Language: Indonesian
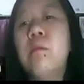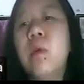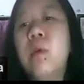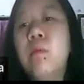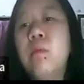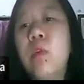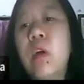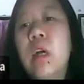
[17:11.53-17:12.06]

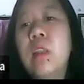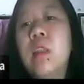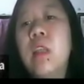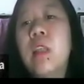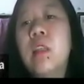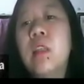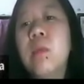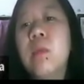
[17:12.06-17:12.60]
membuat
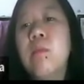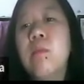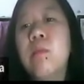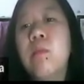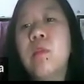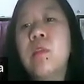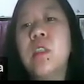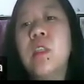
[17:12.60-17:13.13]
nanti
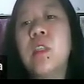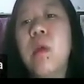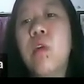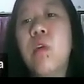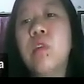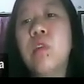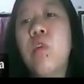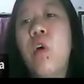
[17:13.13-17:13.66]
posisi
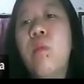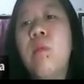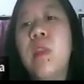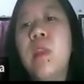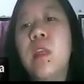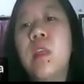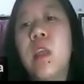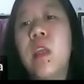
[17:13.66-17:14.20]
bahu itu
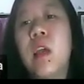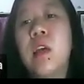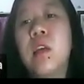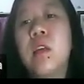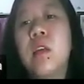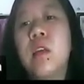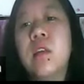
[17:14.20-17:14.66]
oblik ya.